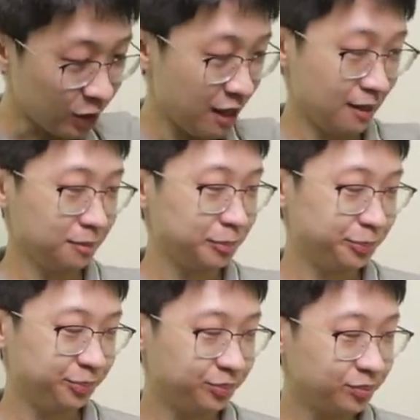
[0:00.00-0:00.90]
Oke. Okay.
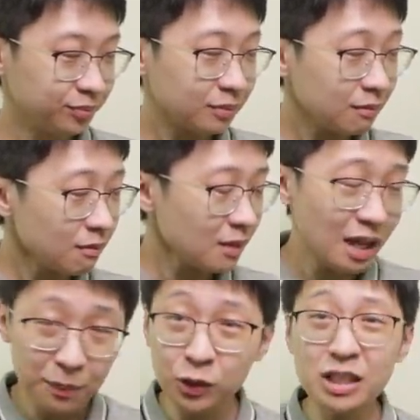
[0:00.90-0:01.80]

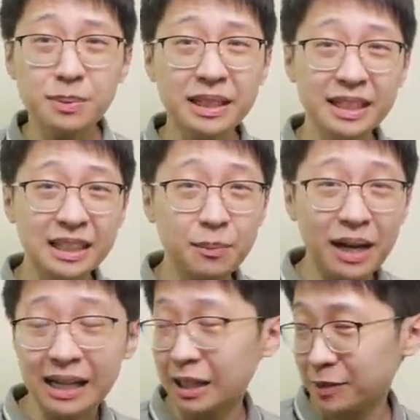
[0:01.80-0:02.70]
Bentuknya seperti ini kita
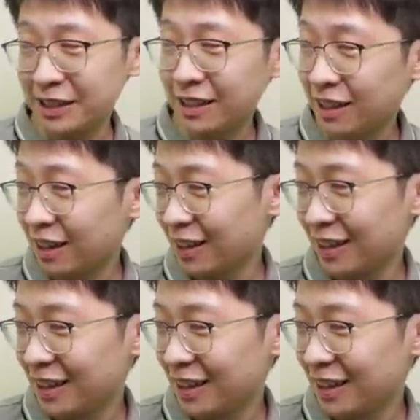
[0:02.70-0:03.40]
bakal lihat lebih detail ya.